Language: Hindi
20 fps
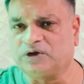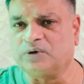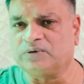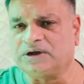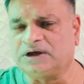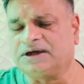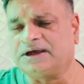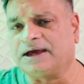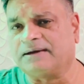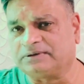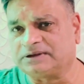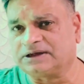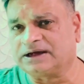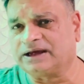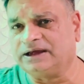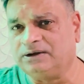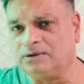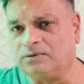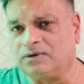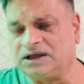क्योंकि क्या पता
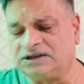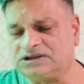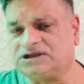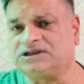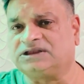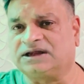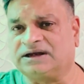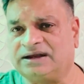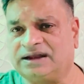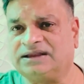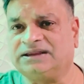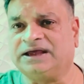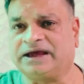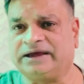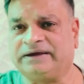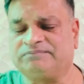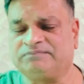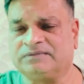कई लोग अंत तक ना देखें